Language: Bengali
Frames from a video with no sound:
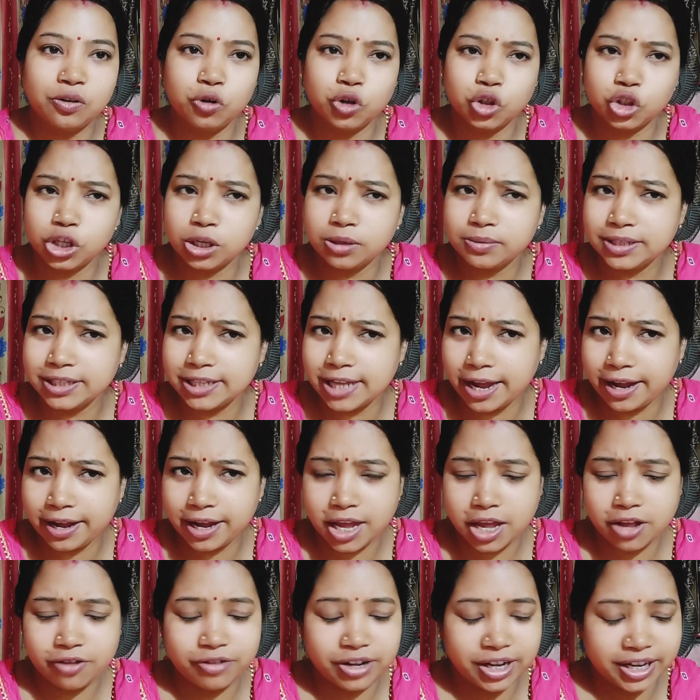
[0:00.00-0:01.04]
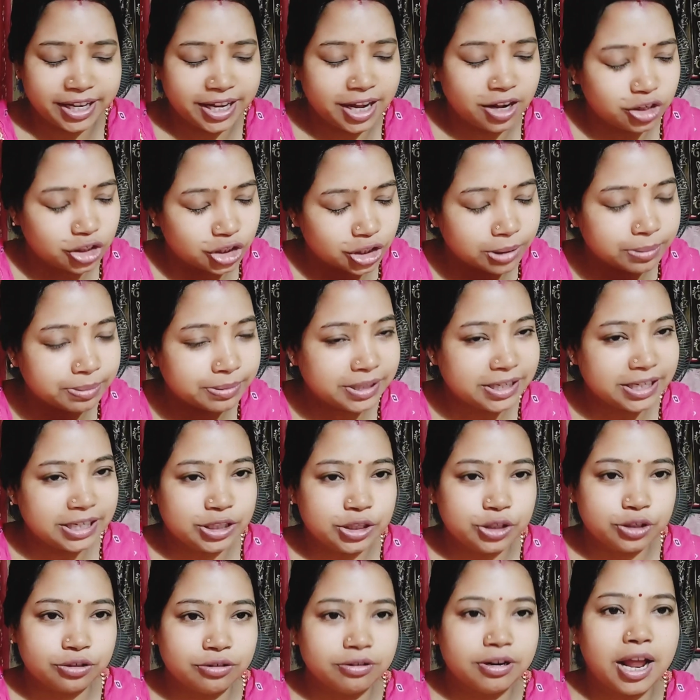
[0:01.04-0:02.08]
ওসব সাইয়া ভাইয়া ওসব
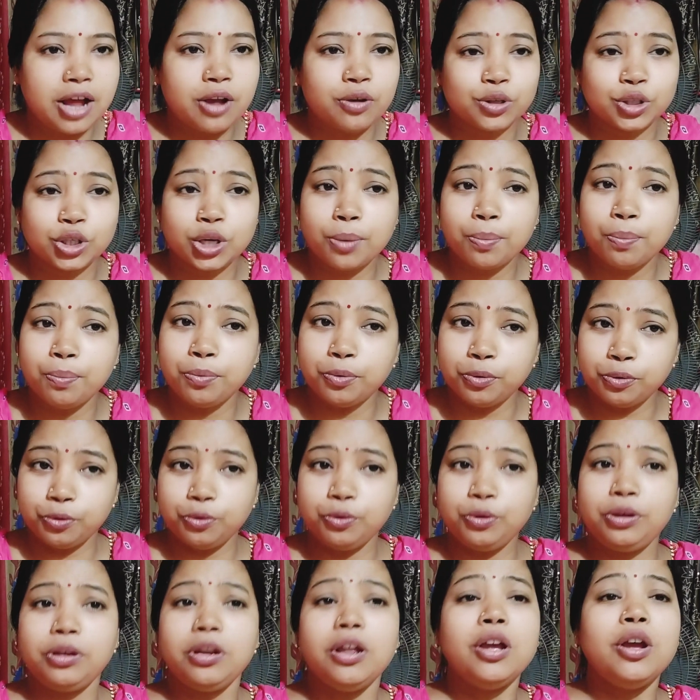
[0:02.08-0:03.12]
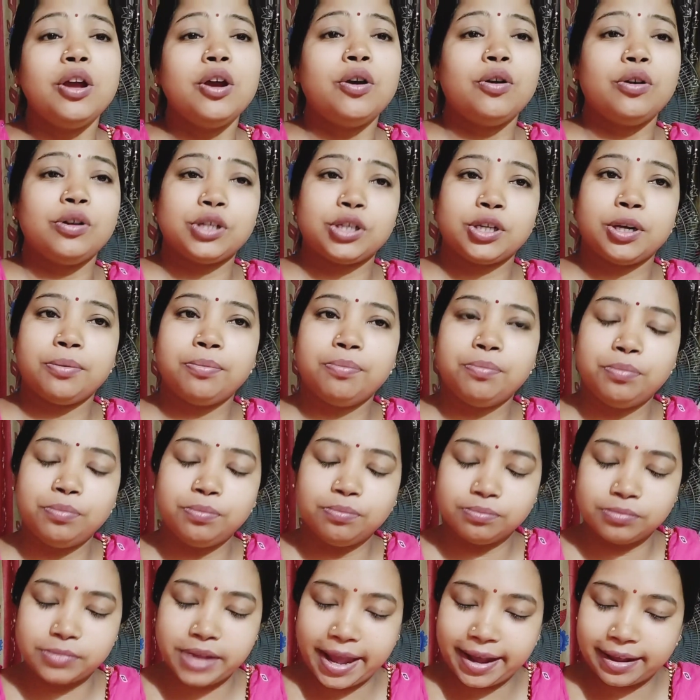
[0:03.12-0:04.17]
কিচ্ছু না ওসব ভুল ওসব
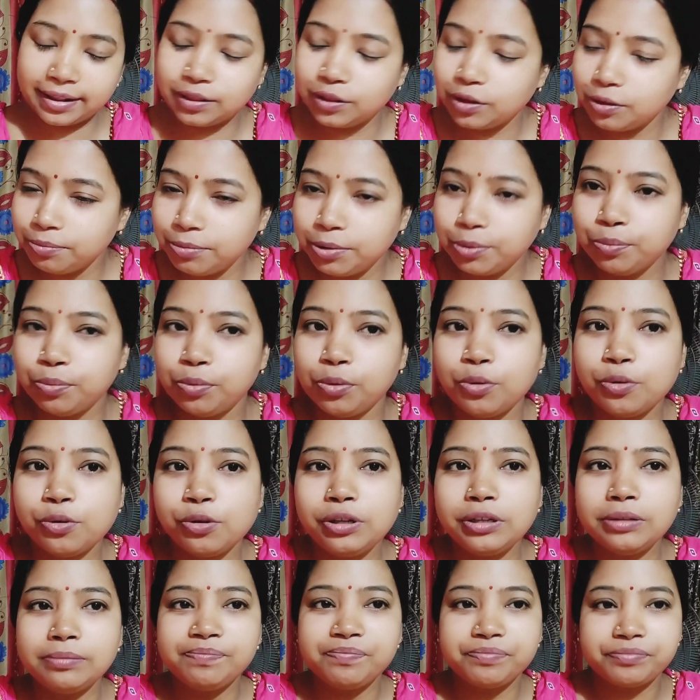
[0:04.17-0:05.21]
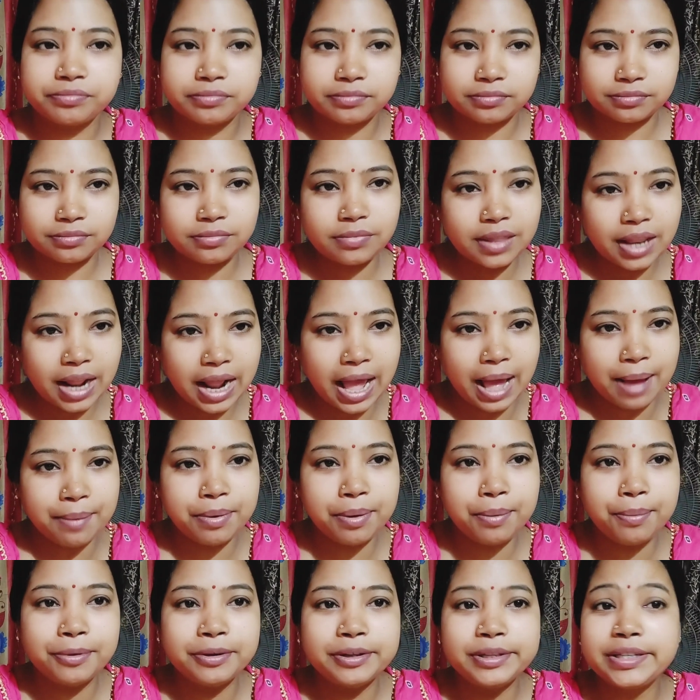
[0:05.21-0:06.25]
একদমই ভুল
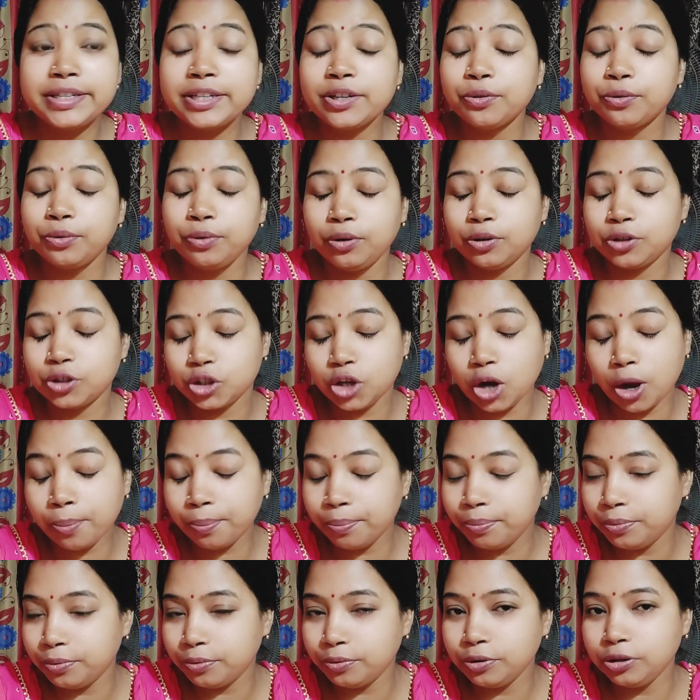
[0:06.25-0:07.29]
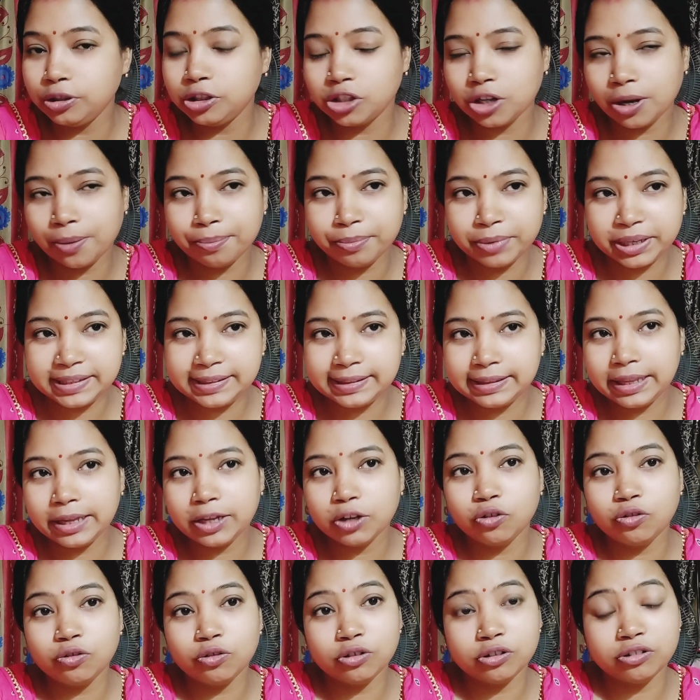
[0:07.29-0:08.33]
আমি বলছি ওগুলো সব ভুল সব মিথ্যে
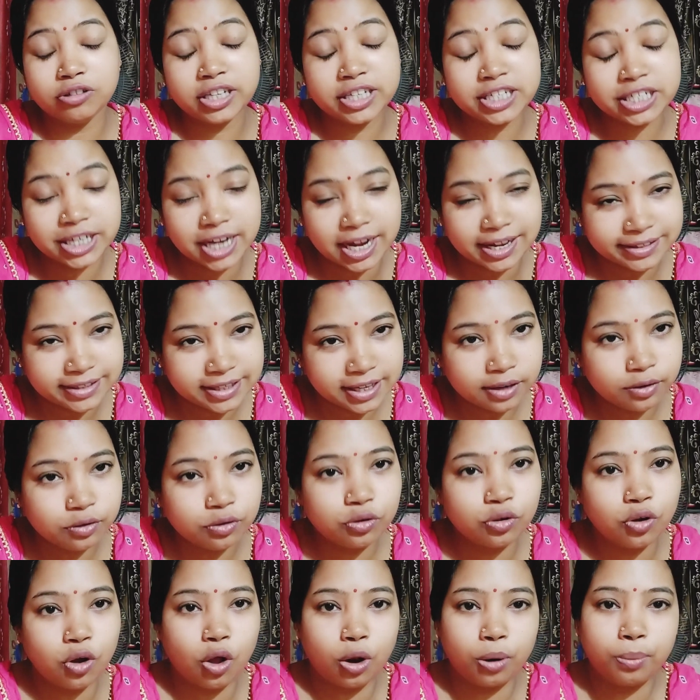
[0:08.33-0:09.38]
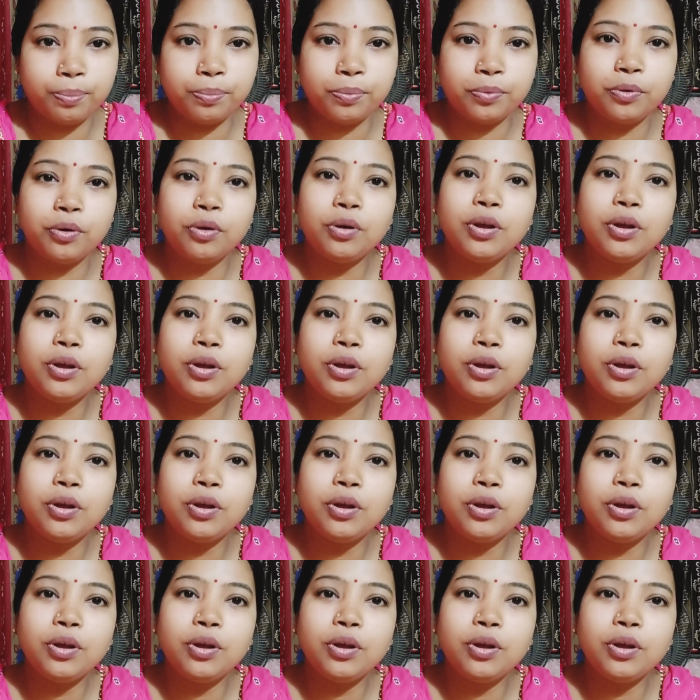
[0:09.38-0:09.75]
ওগুলো ওদের সাজানো গল্প